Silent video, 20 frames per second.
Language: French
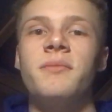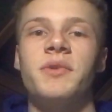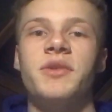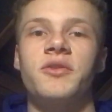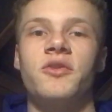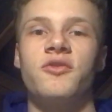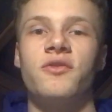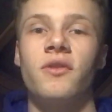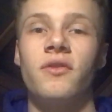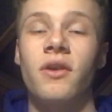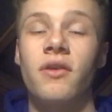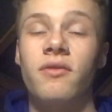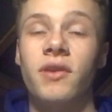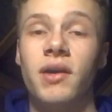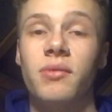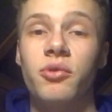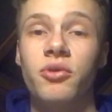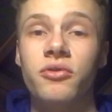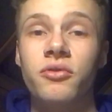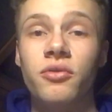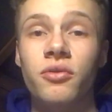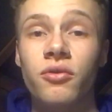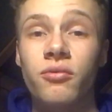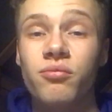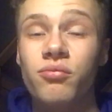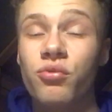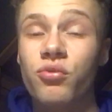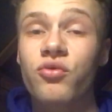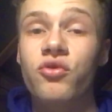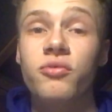parce que tu vas avoir vraiment
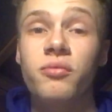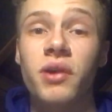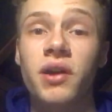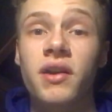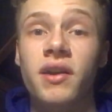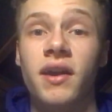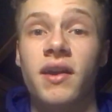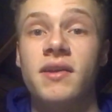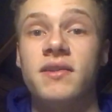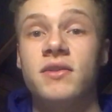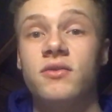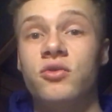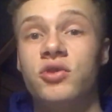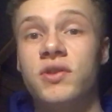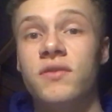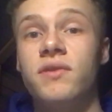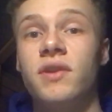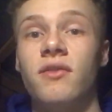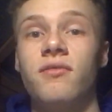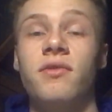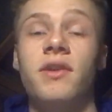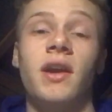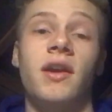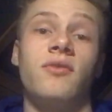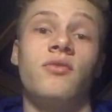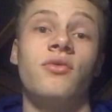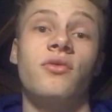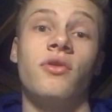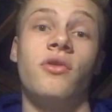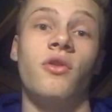beaucoup de mal à réaliser du chiffre d'affaires
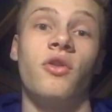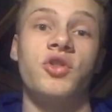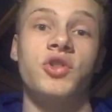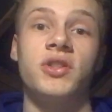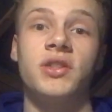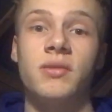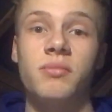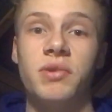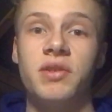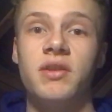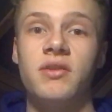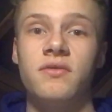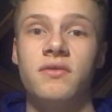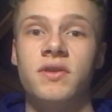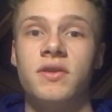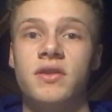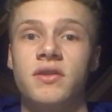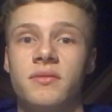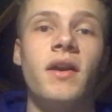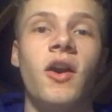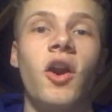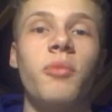et donc engranger des bénéfices.